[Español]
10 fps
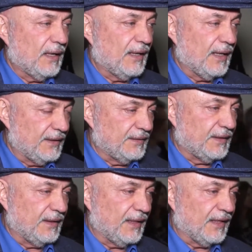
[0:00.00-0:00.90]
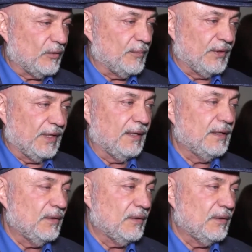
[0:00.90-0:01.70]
a la gente y a la comunidad